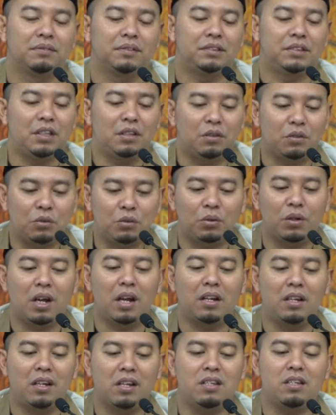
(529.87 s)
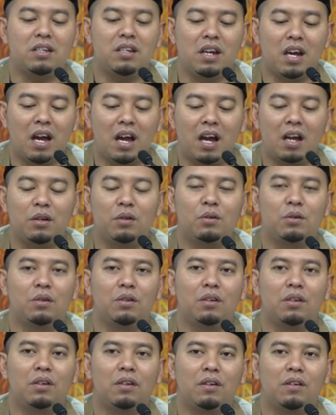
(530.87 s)
Situlah dia jihadun
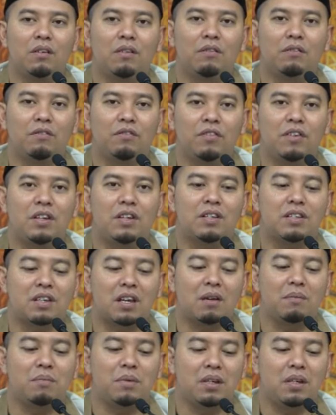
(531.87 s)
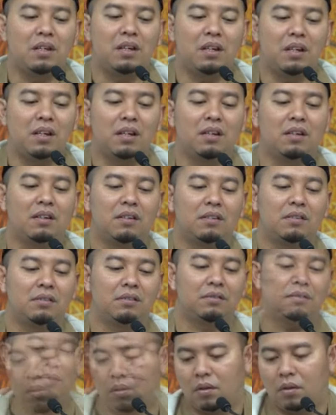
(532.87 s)
fi sabili.
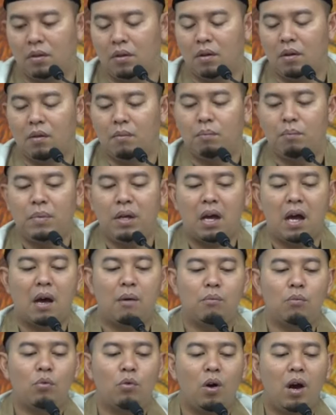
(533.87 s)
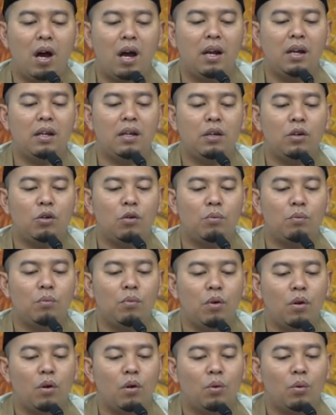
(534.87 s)
Bi amwalikum
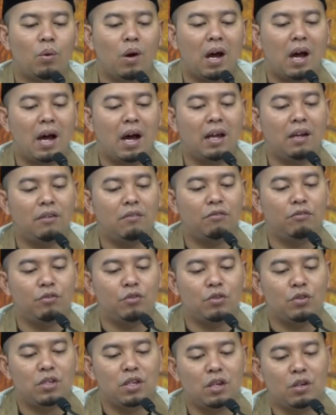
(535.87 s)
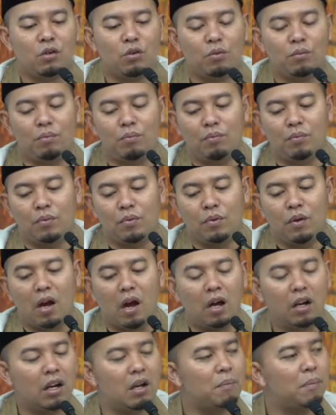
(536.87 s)
wa anfusikum.
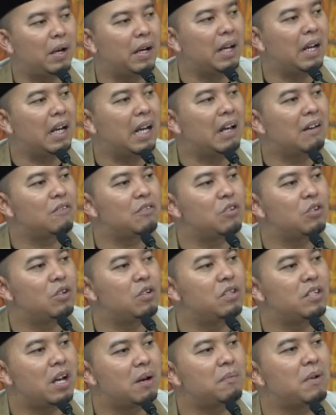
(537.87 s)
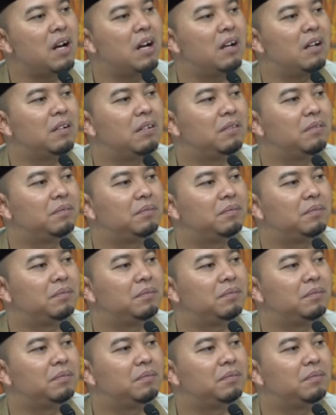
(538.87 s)
Allah pakai lafzul jama'.